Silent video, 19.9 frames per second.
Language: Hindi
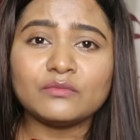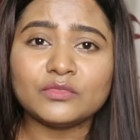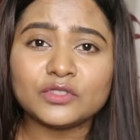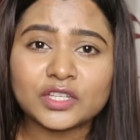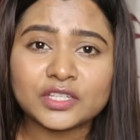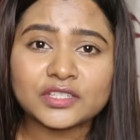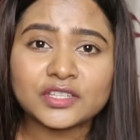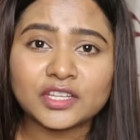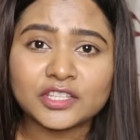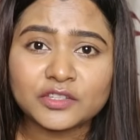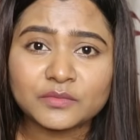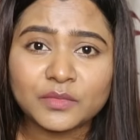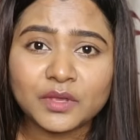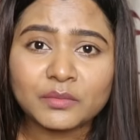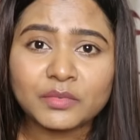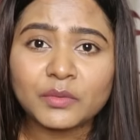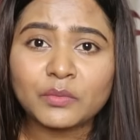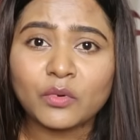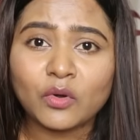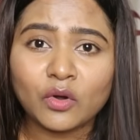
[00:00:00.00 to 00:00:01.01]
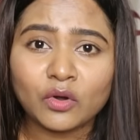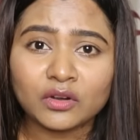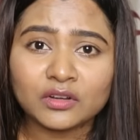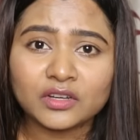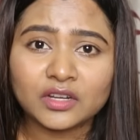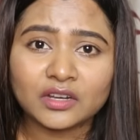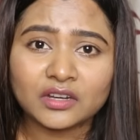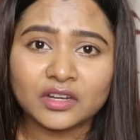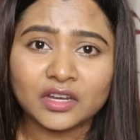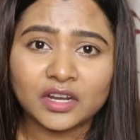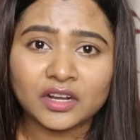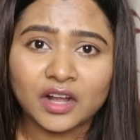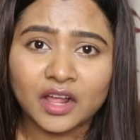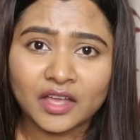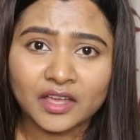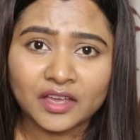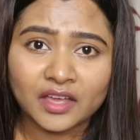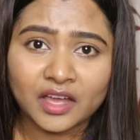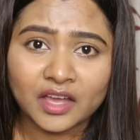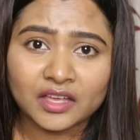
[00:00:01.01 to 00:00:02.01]
मुझे सच में अभी बहुत डर लग
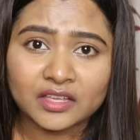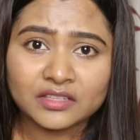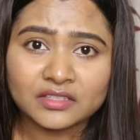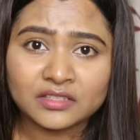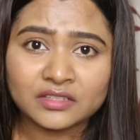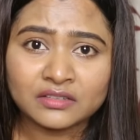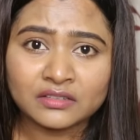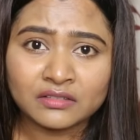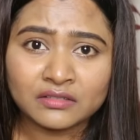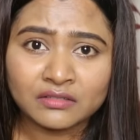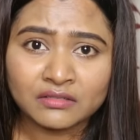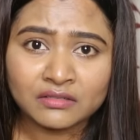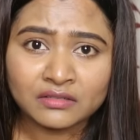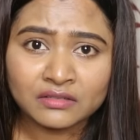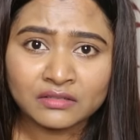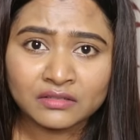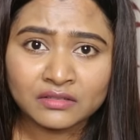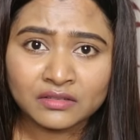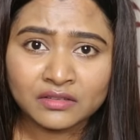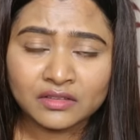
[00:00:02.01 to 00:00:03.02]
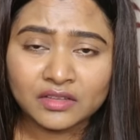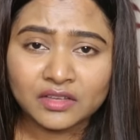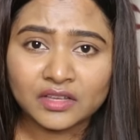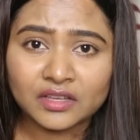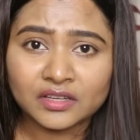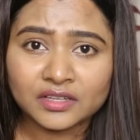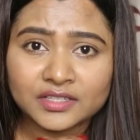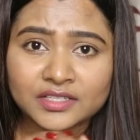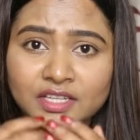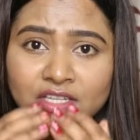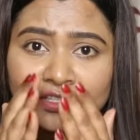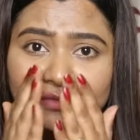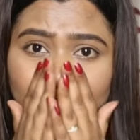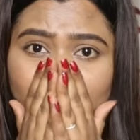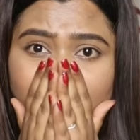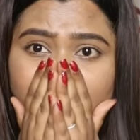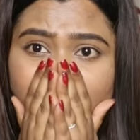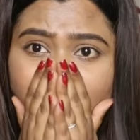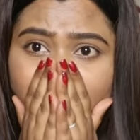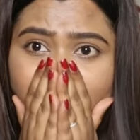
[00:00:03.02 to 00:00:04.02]
रहा है गाइस अगर सच
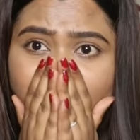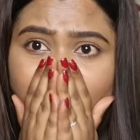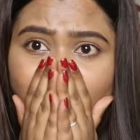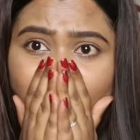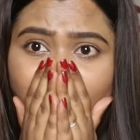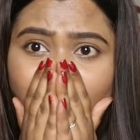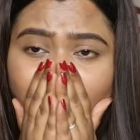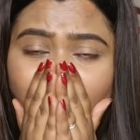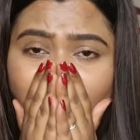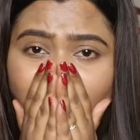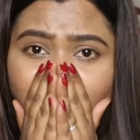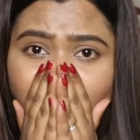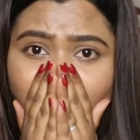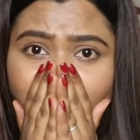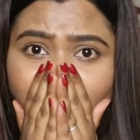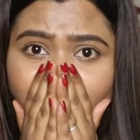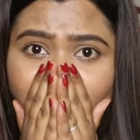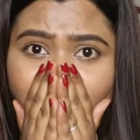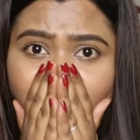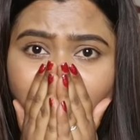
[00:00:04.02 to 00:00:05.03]
में ऐसा कुछ हो गया तो